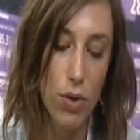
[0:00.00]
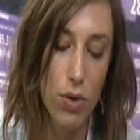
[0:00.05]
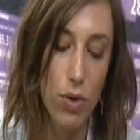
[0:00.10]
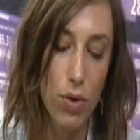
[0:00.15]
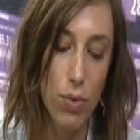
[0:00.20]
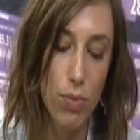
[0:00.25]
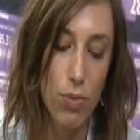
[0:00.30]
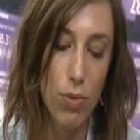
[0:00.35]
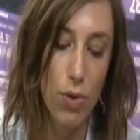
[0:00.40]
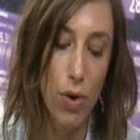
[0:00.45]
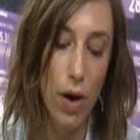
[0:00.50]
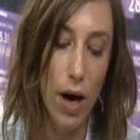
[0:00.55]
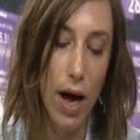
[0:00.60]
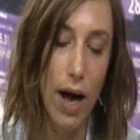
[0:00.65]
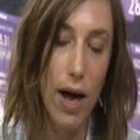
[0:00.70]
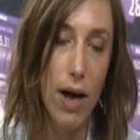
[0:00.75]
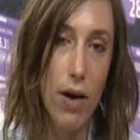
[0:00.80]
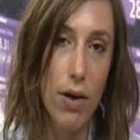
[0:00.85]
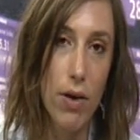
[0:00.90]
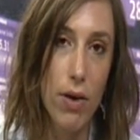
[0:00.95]

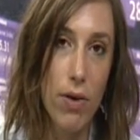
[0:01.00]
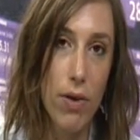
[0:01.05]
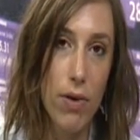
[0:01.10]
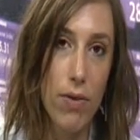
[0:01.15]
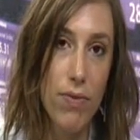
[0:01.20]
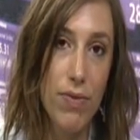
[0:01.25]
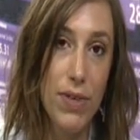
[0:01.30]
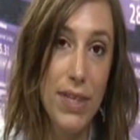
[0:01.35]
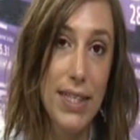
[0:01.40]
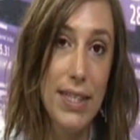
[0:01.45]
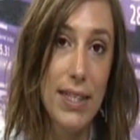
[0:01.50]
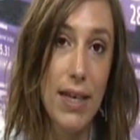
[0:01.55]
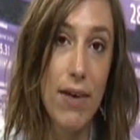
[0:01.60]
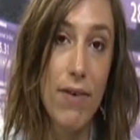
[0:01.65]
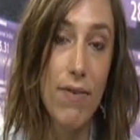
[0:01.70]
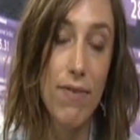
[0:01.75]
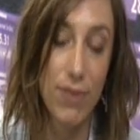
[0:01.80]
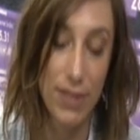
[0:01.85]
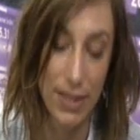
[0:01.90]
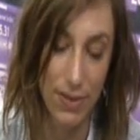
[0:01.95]
Nomura vise
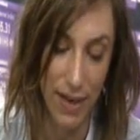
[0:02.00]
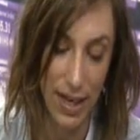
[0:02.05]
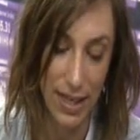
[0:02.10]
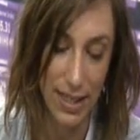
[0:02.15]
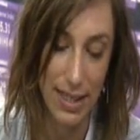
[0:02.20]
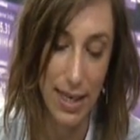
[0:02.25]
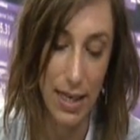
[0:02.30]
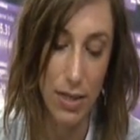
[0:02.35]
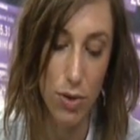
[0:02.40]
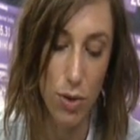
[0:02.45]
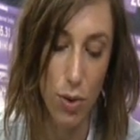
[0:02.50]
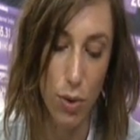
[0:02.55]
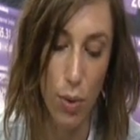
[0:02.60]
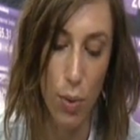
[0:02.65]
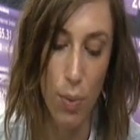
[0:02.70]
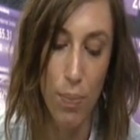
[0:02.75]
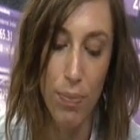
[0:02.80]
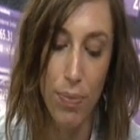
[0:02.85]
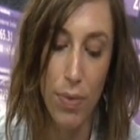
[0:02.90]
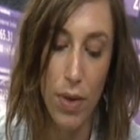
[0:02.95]
27
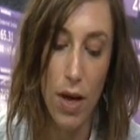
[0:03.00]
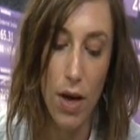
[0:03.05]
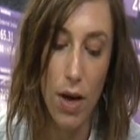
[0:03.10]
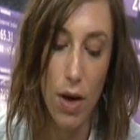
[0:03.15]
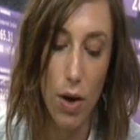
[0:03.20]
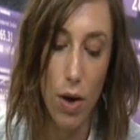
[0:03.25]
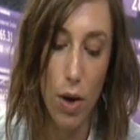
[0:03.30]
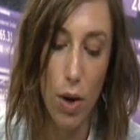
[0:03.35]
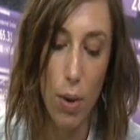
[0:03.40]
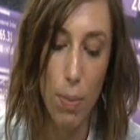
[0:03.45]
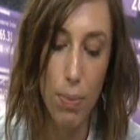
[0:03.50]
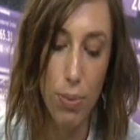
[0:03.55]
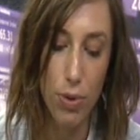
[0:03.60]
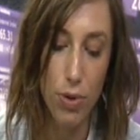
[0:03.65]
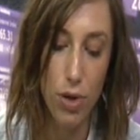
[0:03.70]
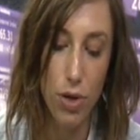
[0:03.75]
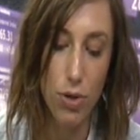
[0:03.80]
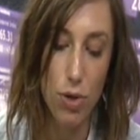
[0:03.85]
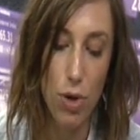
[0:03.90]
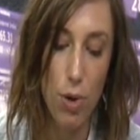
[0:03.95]
euros.
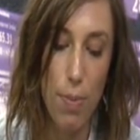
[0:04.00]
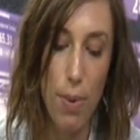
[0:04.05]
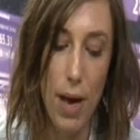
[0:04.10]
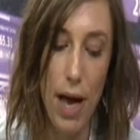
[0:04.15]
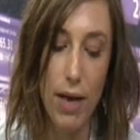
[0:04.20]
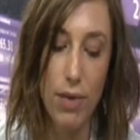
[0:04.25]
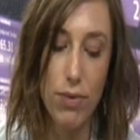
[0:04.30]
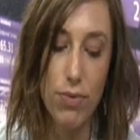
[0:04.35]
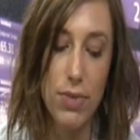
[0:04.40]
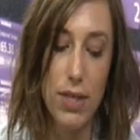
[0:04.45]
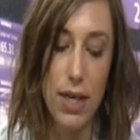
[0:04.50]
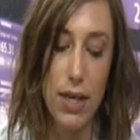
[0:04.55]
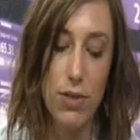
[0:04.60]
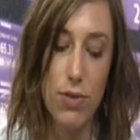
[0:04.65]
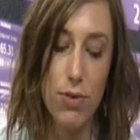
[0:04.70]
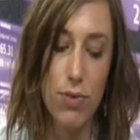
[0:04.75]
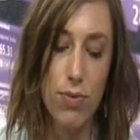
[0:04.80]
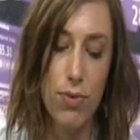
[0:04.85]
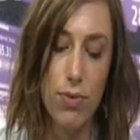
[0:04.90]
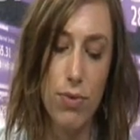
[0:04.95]
Pour notre part, nous
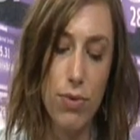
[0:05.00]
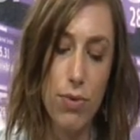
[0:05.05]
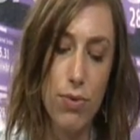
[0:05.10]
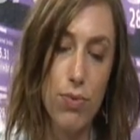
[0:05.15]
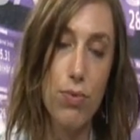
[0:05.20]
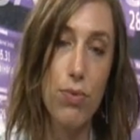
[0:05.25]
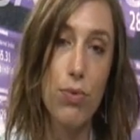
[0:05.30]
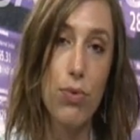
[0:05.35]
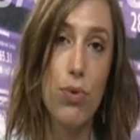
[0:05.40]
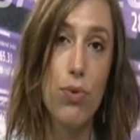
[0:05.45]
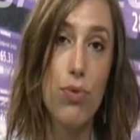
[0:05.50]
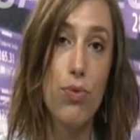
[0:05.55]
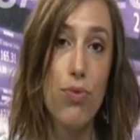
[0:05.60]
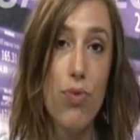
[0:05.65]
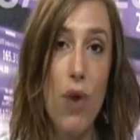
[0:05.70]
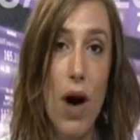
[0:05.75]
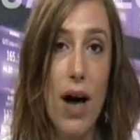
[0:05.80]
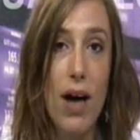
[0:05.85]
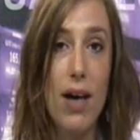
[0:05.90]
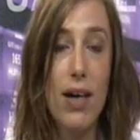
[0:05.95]
attendons de
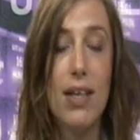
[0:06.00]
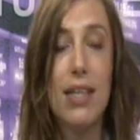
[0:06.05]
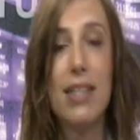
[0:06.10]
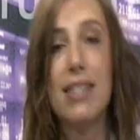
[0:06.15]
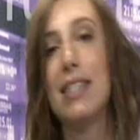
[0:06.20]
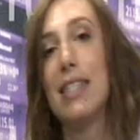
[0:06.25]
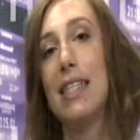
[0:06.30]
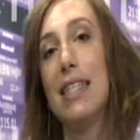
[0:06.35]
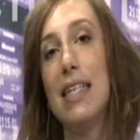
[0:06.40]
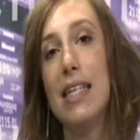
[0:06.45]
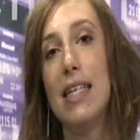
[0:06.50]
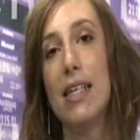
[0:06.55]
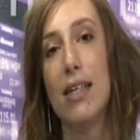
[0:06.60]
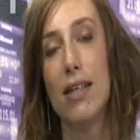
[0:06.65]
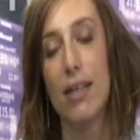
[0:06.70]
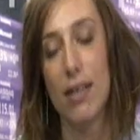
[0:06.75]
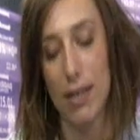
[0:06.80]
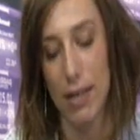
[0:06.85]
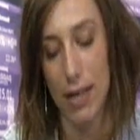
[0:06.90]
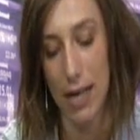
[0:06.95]
voir si
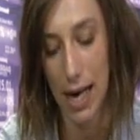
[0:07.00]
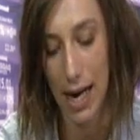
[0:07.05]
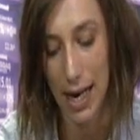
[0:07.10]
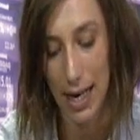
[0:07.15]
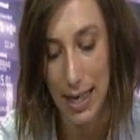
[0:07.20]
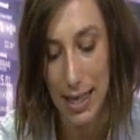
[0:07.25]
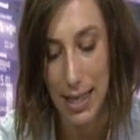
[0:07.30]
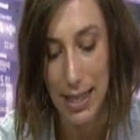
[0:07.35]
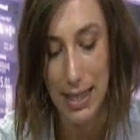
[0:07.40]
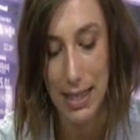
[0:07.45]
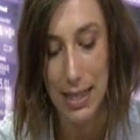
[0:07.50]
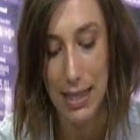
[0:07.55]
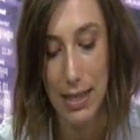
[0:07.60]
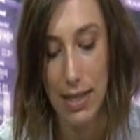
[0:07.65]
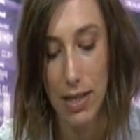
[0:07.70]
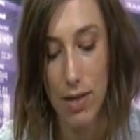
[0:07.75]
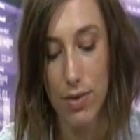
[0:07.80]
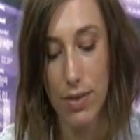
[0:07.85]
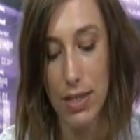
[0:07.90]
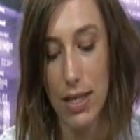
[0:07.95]
la
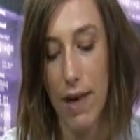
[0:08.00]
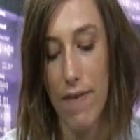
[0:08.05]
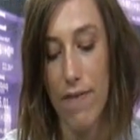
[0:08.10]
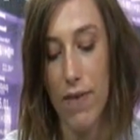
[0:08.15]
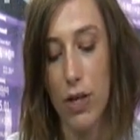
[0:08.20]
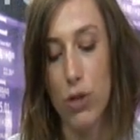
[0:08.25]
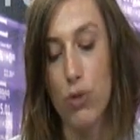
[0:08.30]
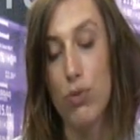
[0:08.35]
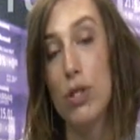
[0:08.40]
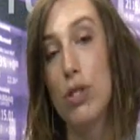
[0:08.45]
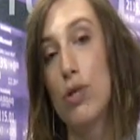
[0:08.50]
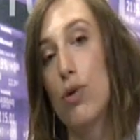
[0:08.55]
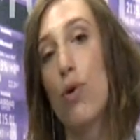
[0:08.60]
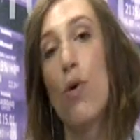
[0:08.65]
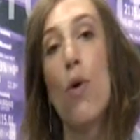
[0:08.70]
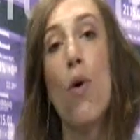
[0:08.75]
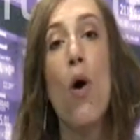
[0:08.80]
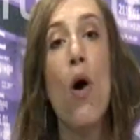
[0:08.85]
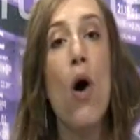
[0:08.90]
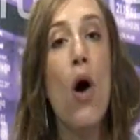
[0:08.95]
résistance à 28,35
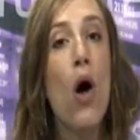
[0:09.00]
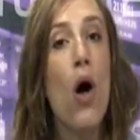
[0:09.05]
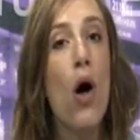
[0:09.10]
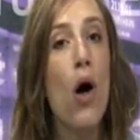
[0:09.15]
euros